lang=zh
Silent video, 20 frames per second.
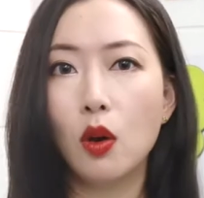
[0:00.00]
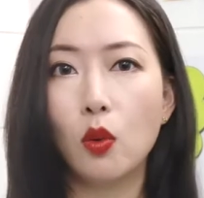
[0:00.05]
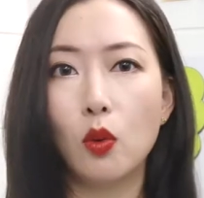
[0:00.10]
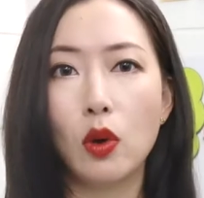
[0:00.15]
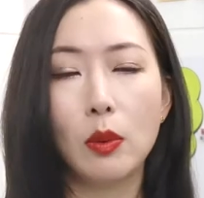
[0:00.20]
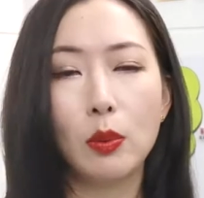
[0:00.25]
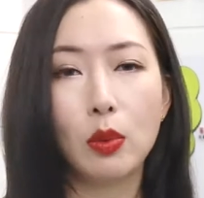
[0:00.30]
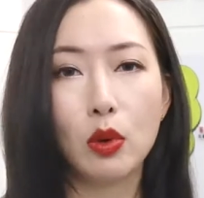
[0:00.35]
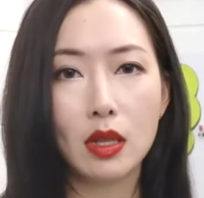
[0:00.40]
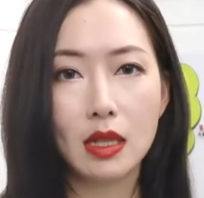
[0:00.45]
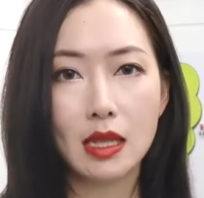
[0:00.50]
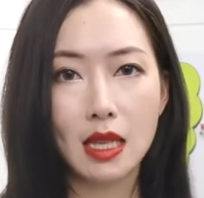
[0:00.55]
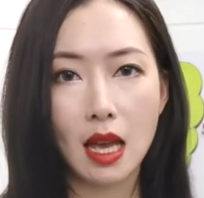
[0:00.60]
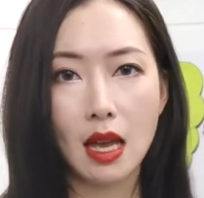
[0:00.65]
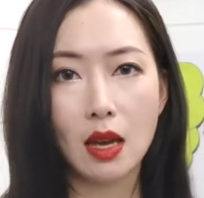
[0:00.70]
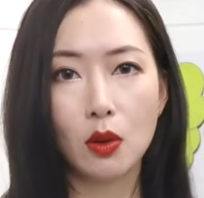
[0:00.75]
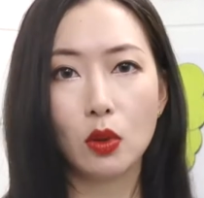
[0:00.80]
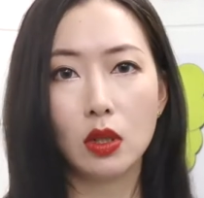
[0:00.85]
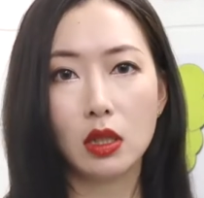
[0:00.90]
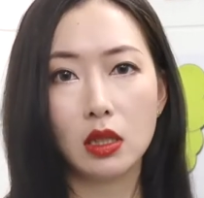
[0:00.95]
我也不会
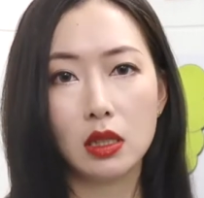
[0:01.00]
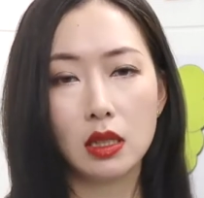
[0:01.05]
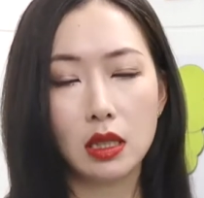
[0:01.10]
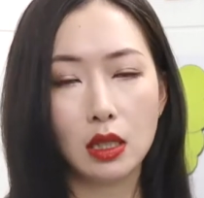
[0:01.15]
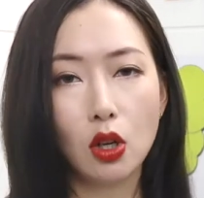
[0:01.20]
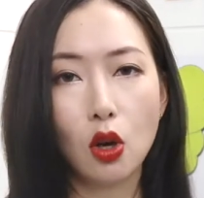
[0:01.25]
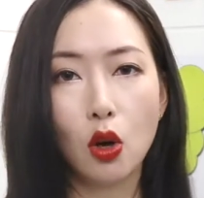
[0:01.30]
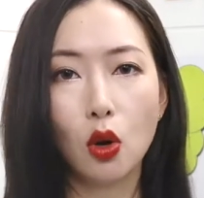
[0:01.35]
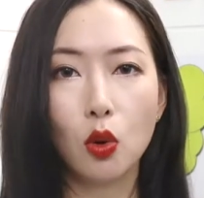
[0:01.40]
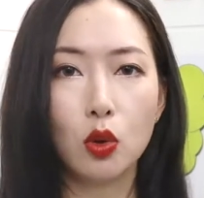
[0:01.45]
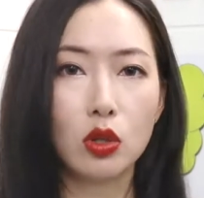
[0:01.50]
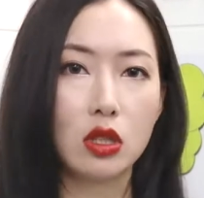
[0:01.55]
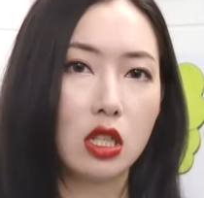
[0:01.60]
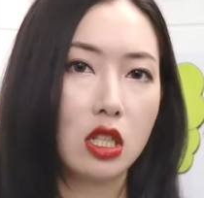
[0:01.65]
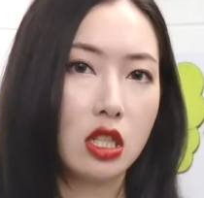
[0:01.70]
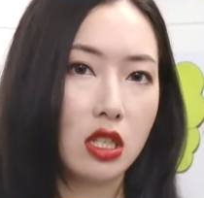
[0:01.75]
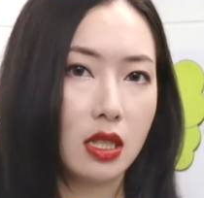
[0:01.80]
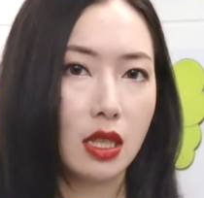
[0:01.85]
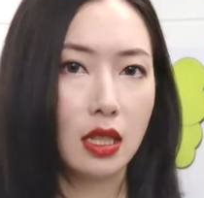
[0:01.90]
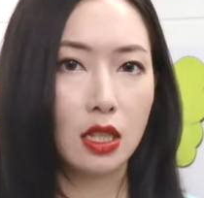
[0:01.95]
在我今后或者
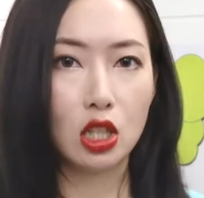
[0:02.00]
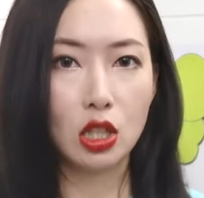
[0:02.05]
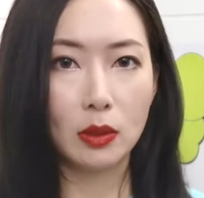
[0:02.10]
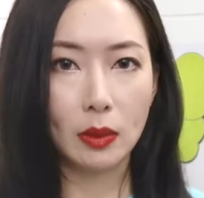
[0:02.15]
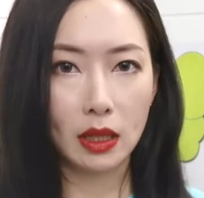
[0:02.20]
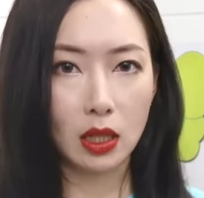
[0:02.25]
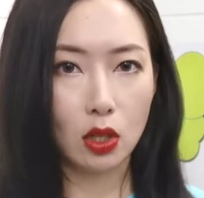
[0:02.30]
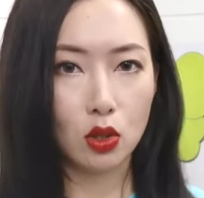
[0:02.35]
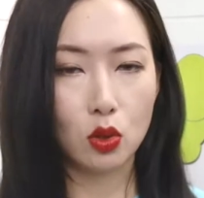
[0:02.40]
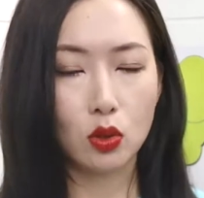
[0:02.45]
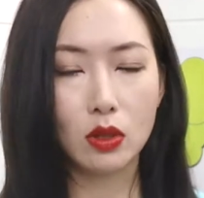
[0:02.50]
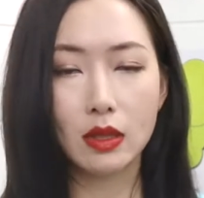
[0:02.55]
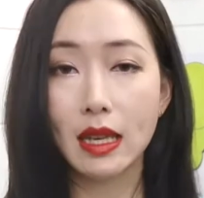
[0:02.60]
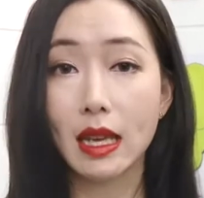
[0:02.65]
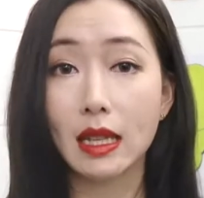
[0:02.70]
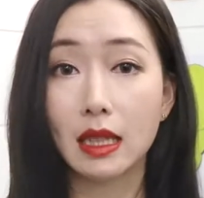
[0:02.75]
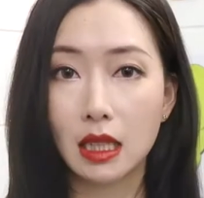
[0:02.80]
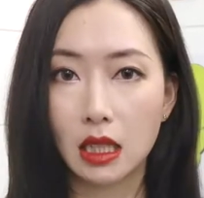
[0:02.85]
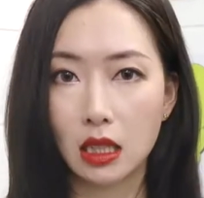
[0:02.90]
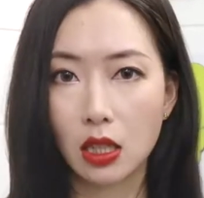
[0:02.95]
之前的视频当中
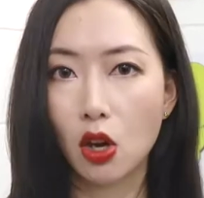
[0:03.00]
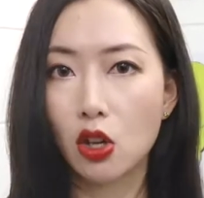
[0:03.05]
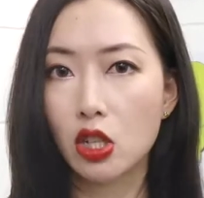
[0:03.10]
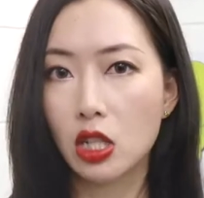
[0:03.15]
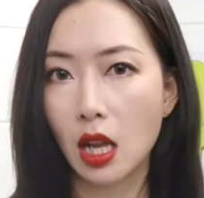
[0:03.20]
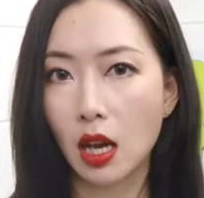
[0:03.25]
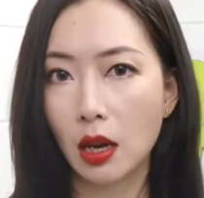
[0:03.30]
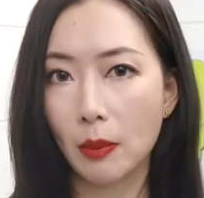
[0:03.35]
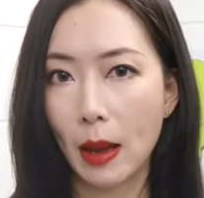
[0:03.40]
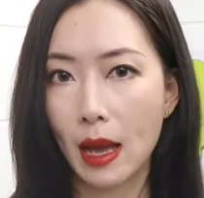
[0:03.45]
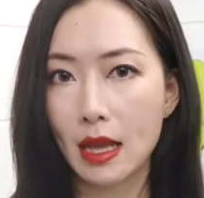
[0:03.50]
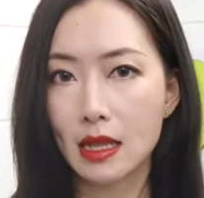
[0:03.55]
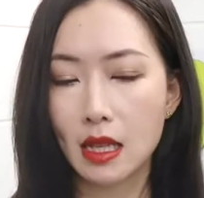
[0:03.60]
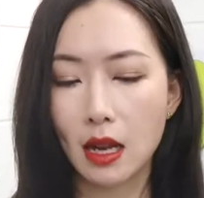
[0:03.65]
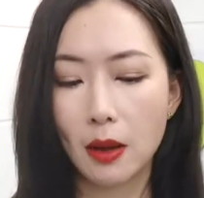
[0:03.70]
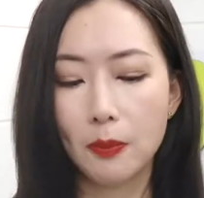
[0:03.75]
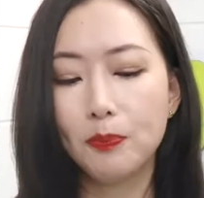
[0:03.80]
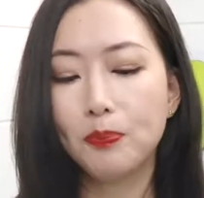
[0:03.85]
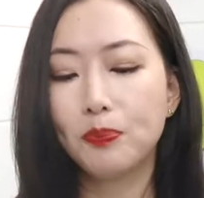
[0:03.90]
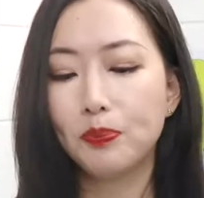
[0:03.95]
再提到这两个牌子
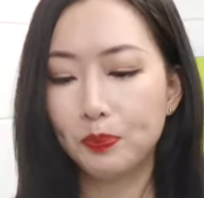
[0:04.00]
了。